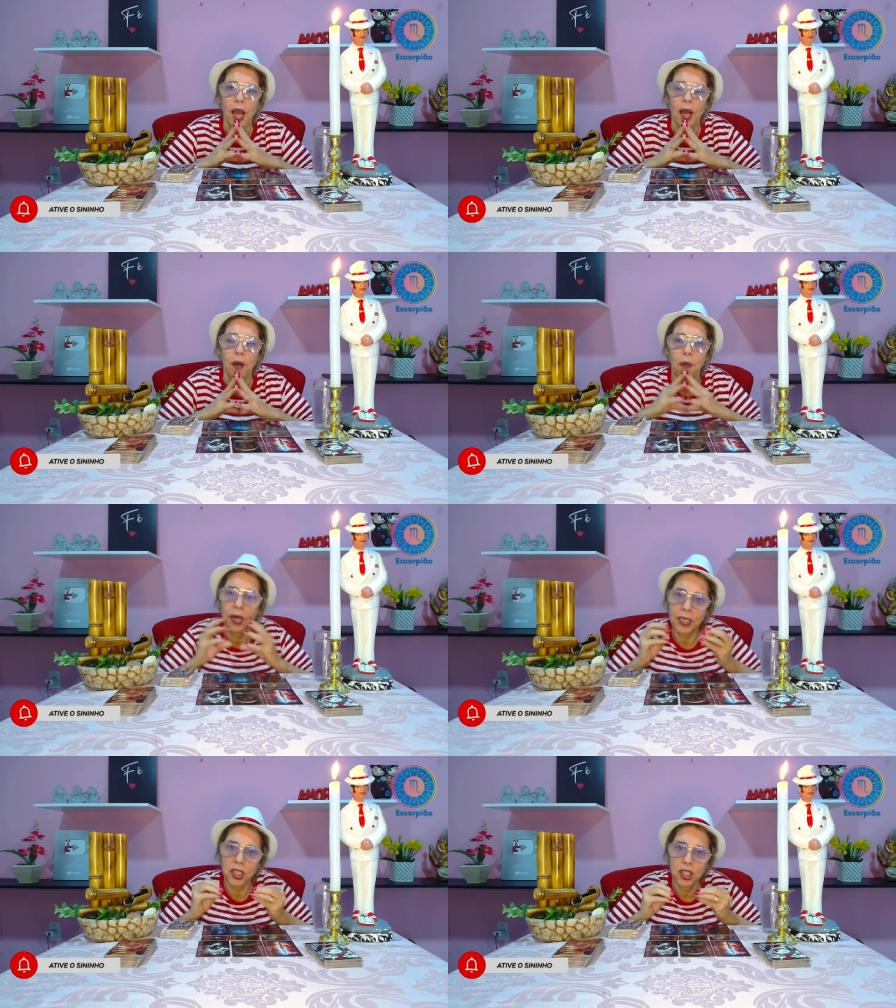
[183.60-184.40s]
Quando
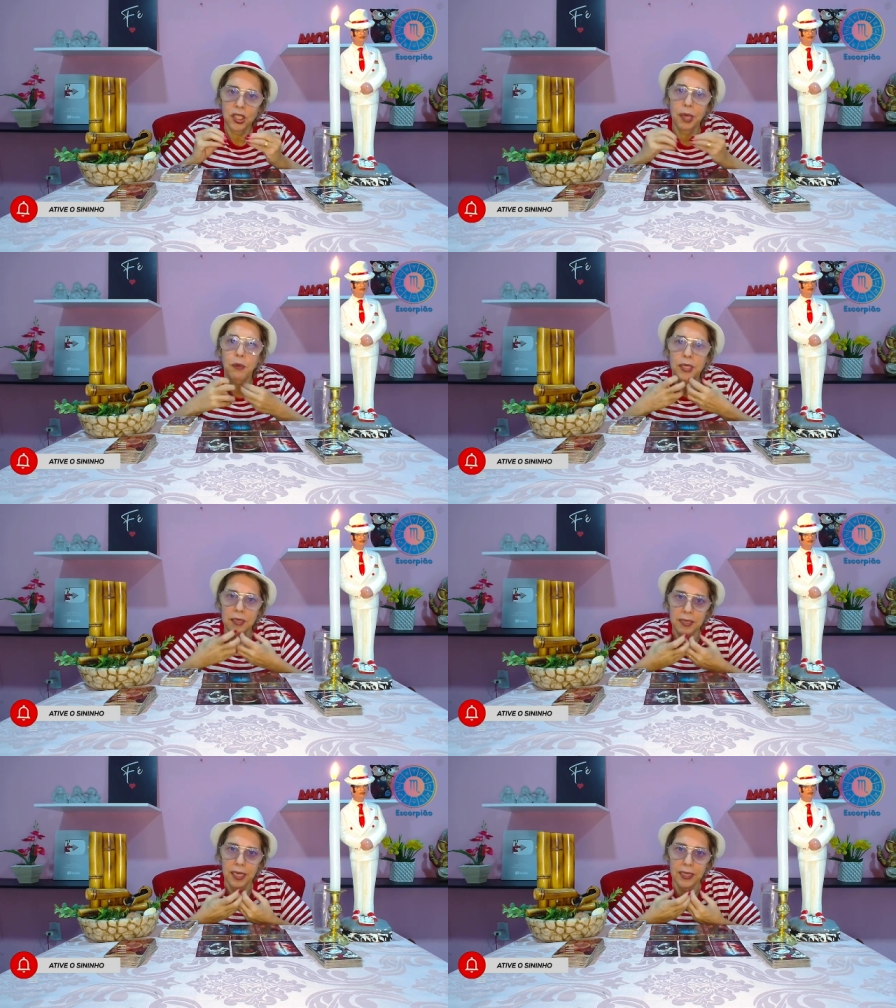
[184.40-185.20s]
a gente tem muita
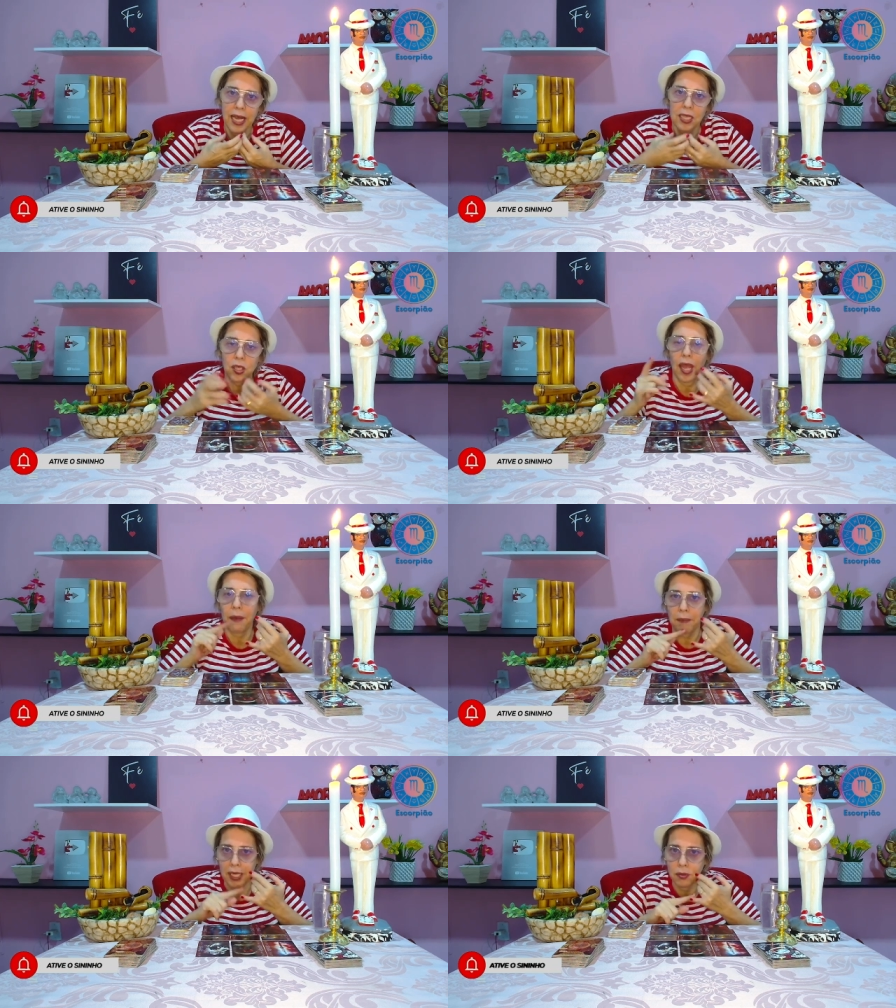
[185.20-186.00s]
ansiedade, é
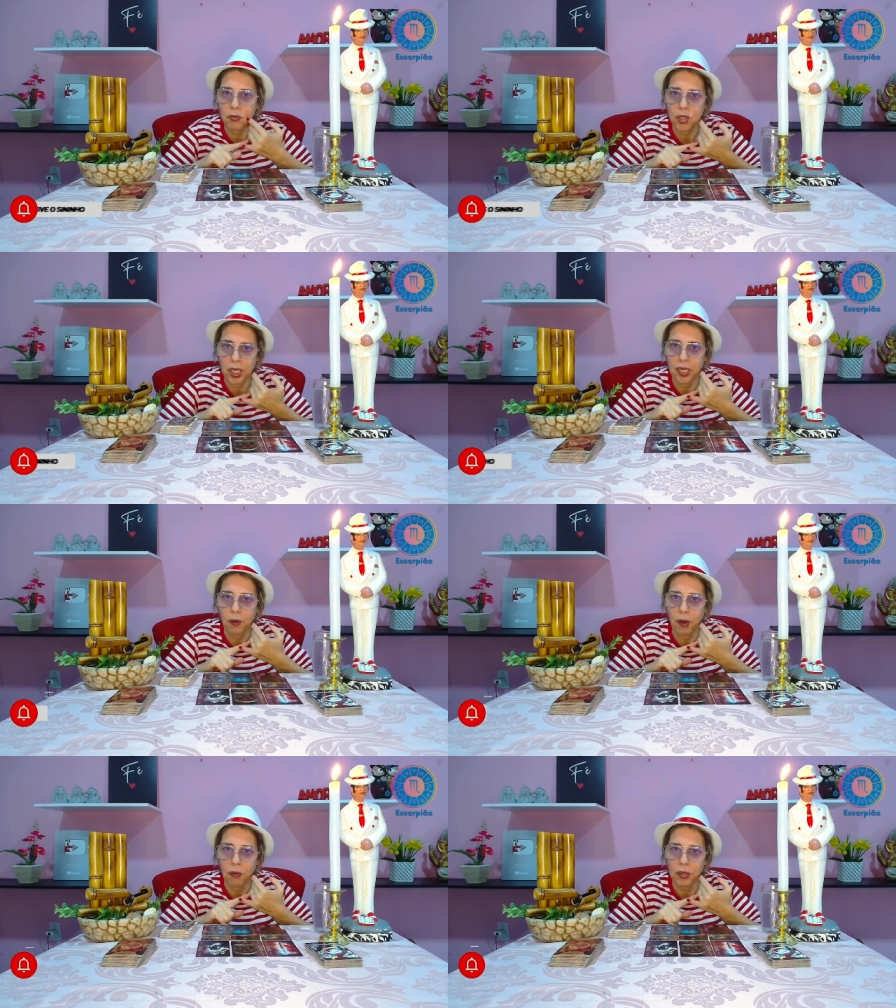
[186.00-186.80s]
medo de que não
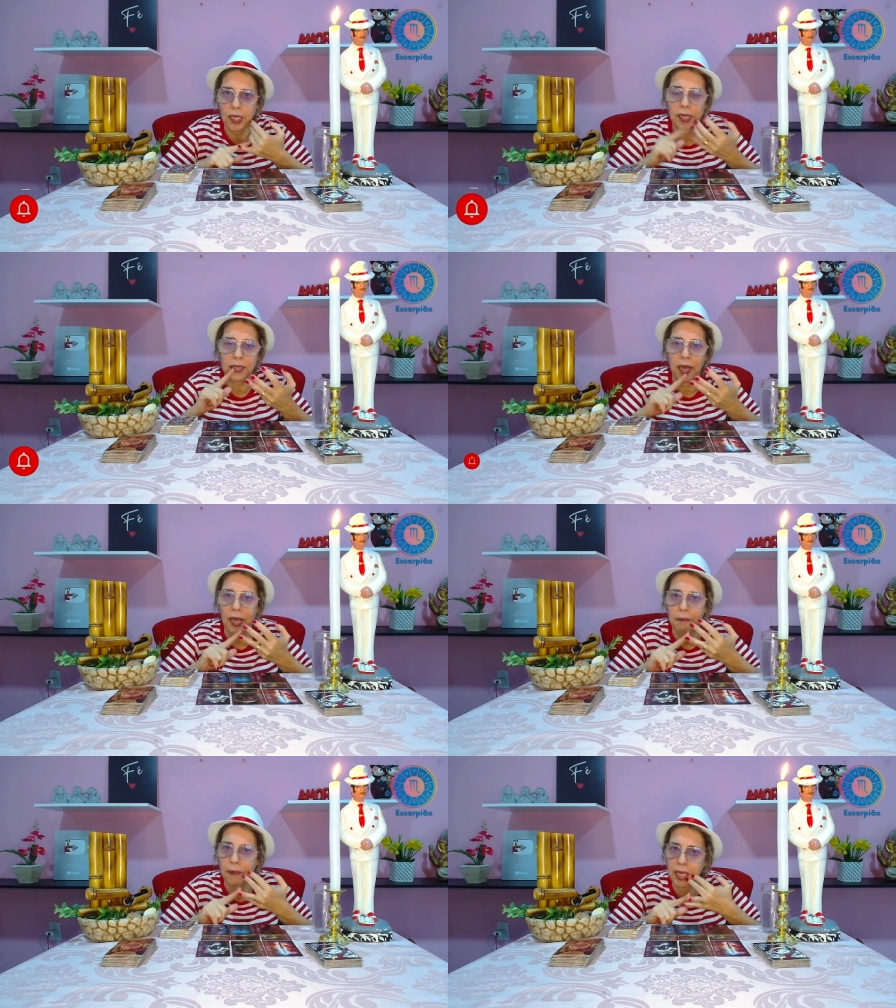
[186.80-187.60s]
aconteça, é
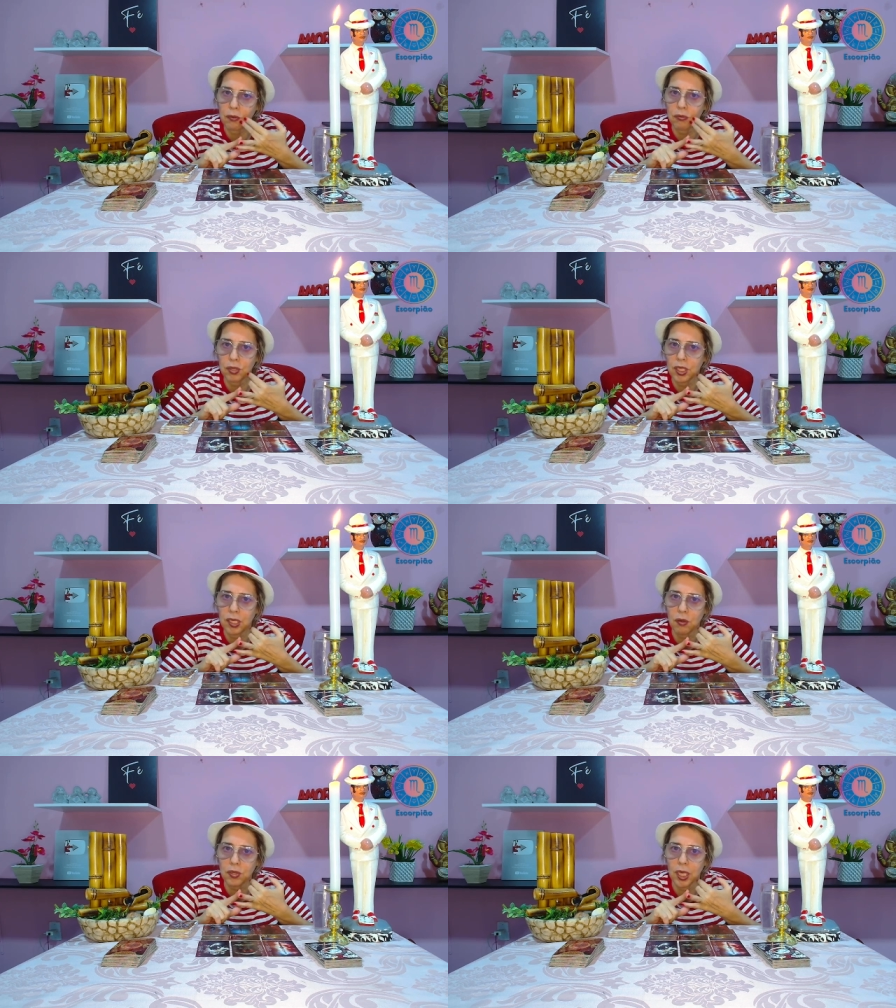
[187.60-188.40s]
medo de que
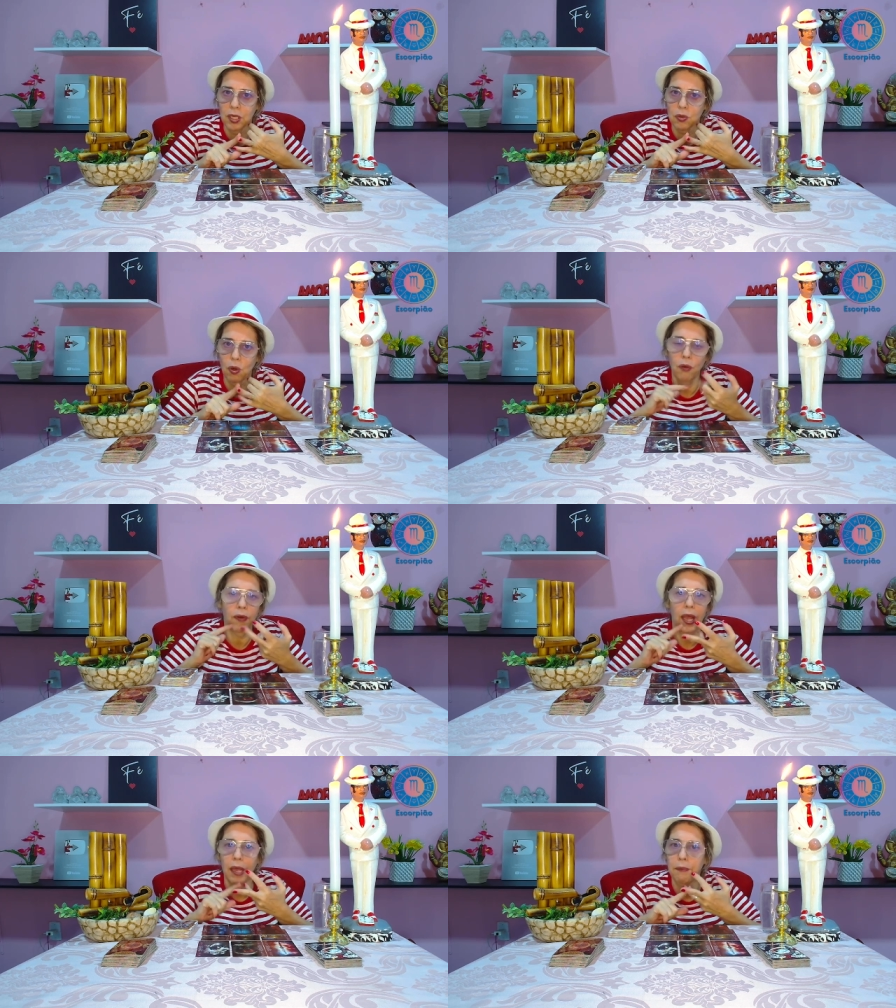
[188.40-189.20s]
não se resolva,
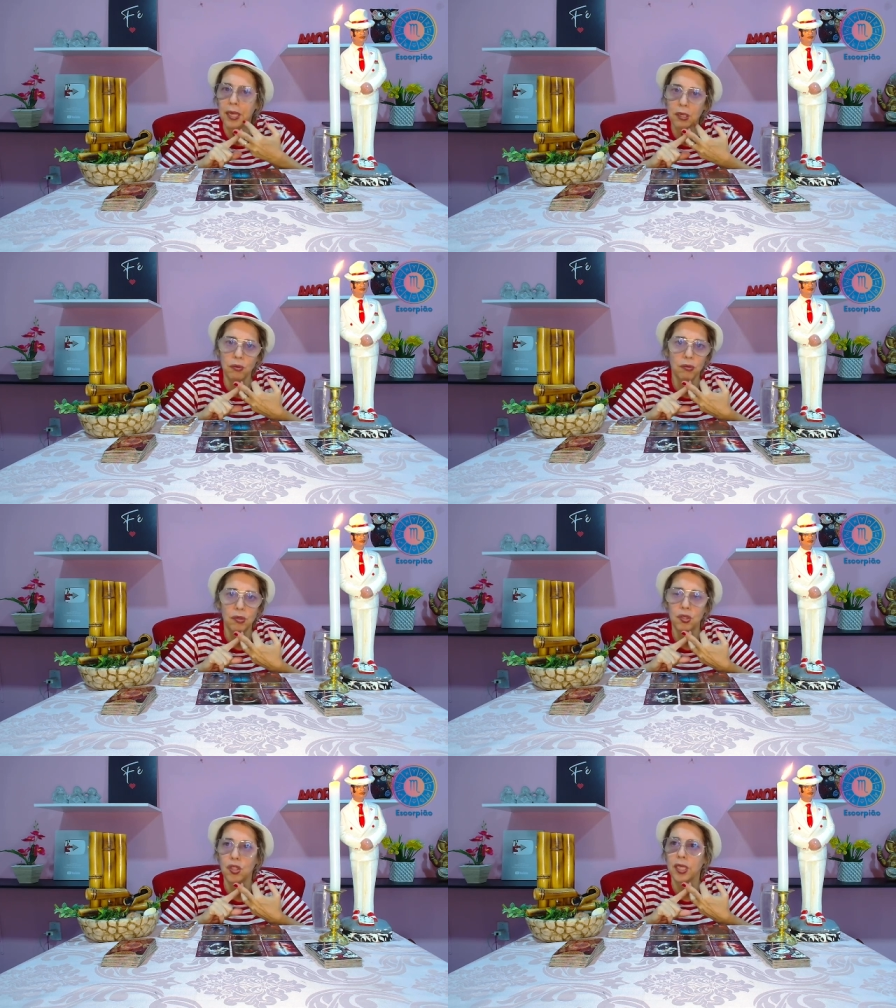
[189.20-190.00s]
é medo
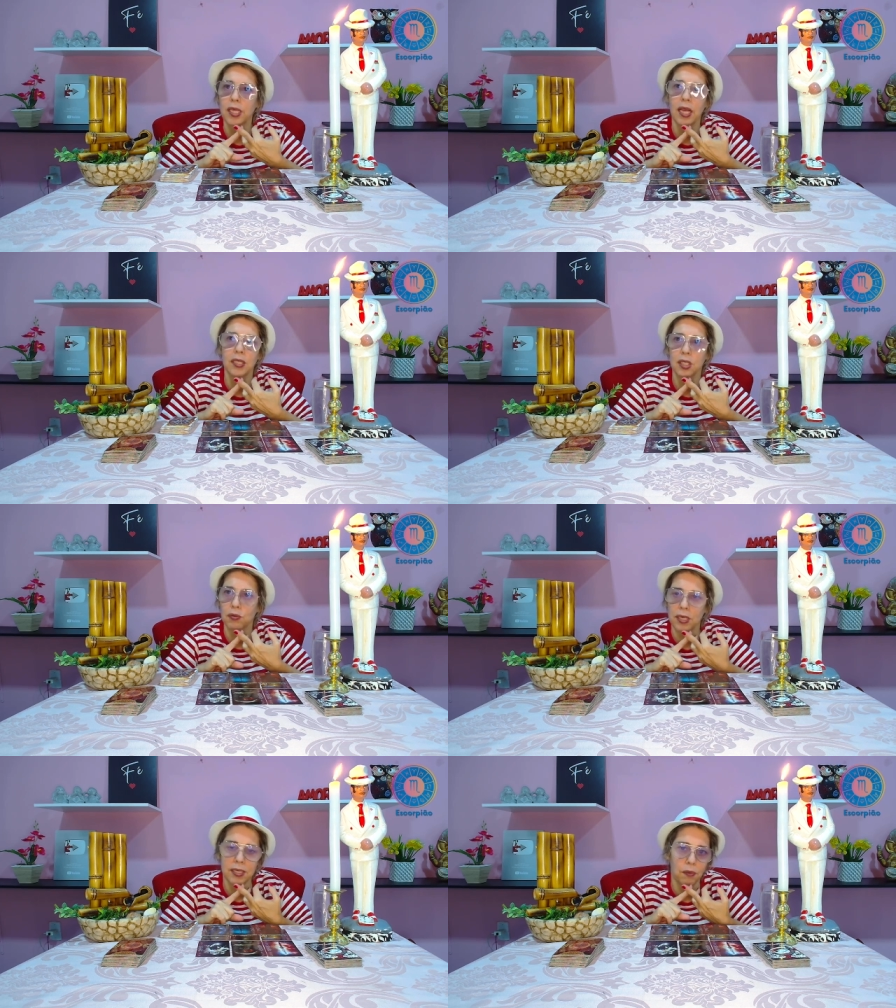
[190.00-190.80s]
de que a
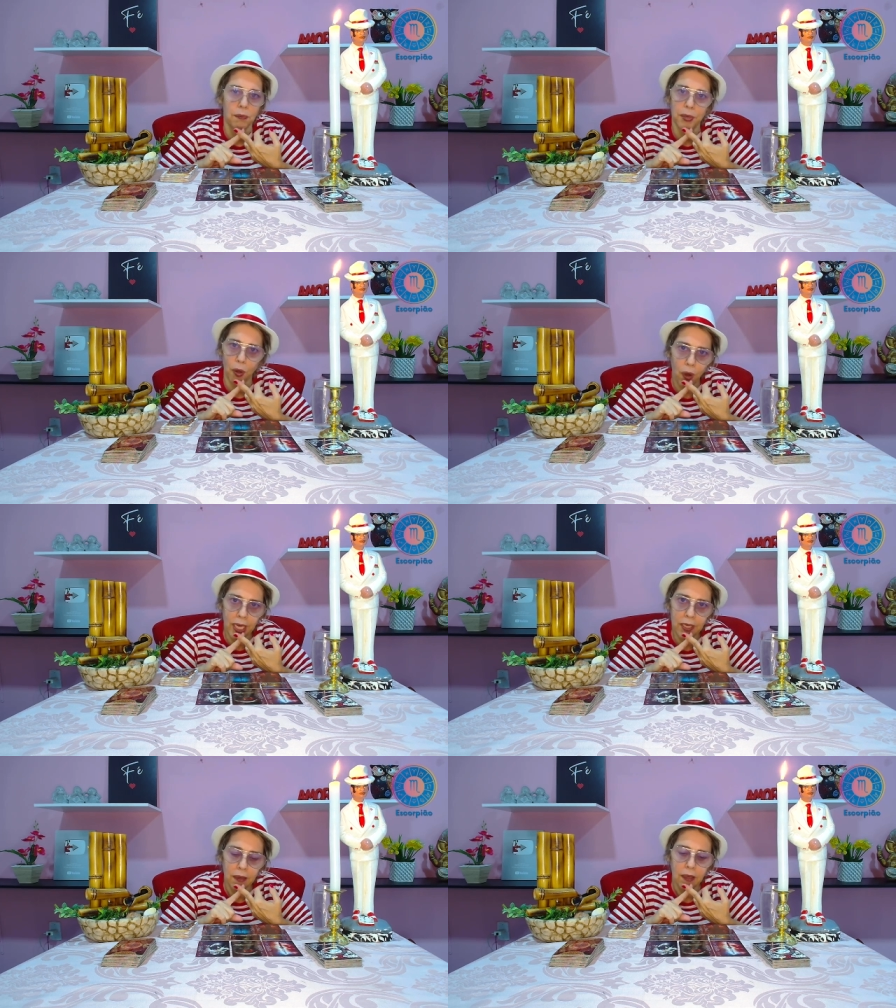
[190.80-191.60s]
situação piore